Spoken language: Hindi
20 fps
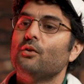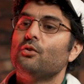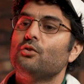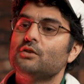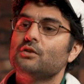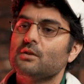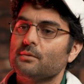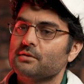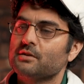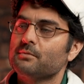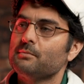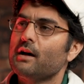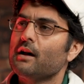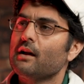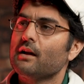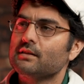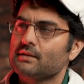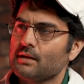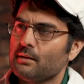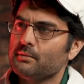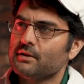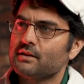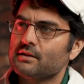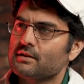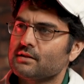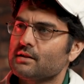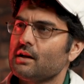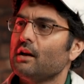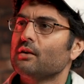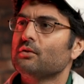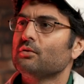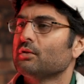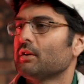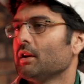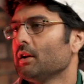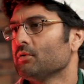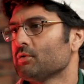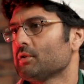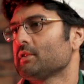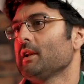और जब समर स्टार्ट
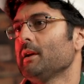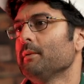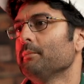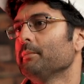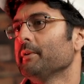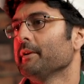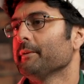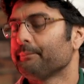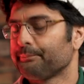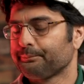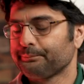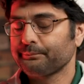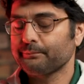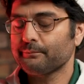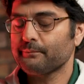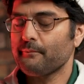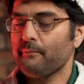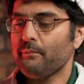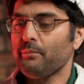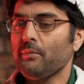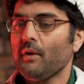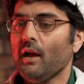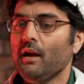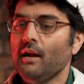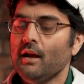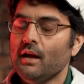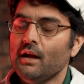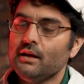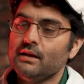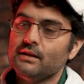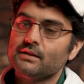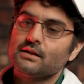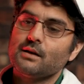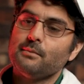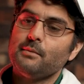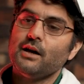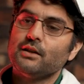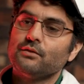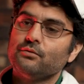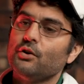होता है उस टाइम पर इसके
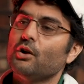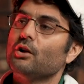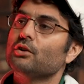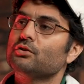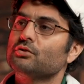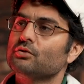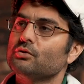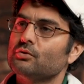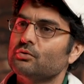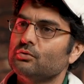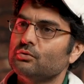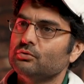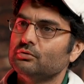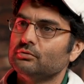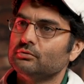बाद वी ऑल्सो डू